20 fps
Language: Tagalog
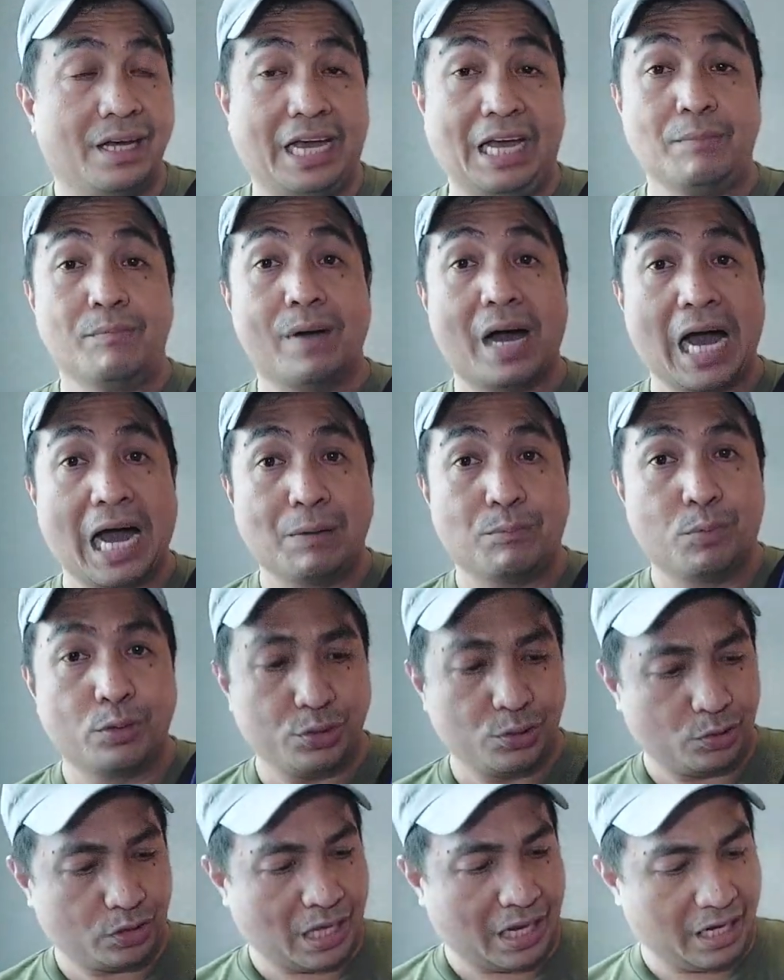eh maaabot
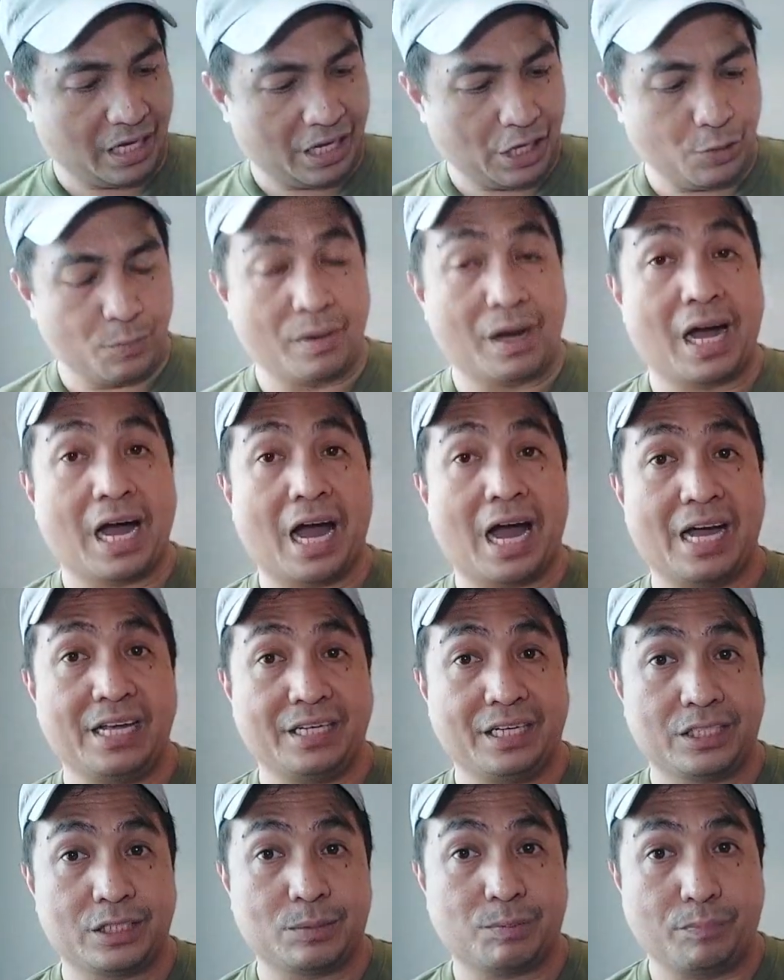nyo talaga yung mga
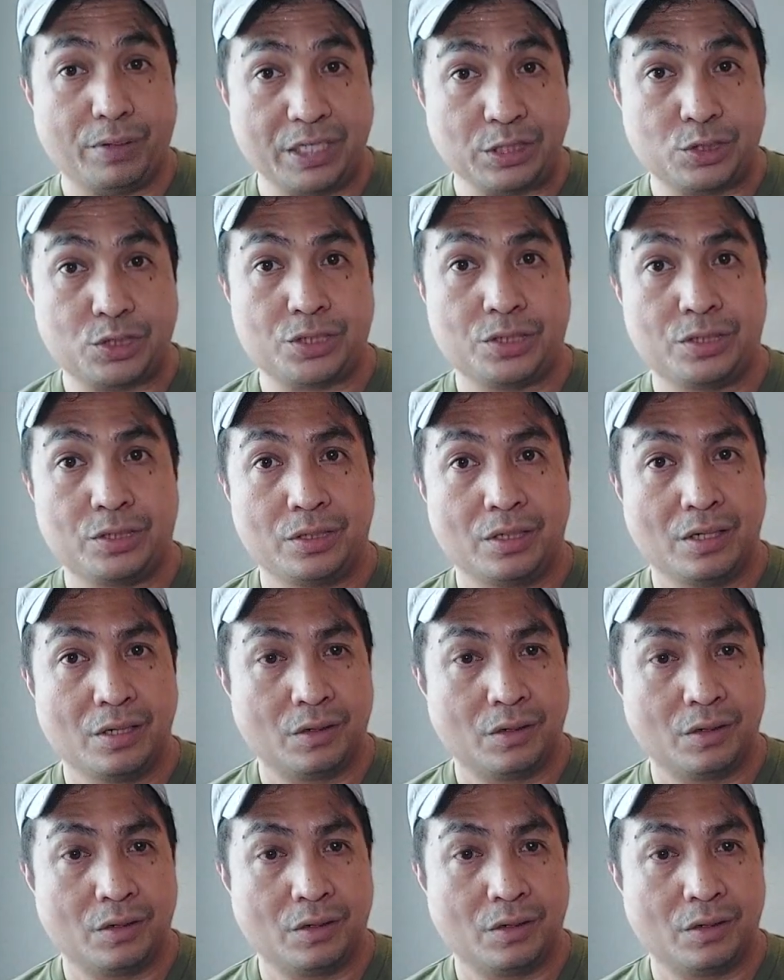highest pitch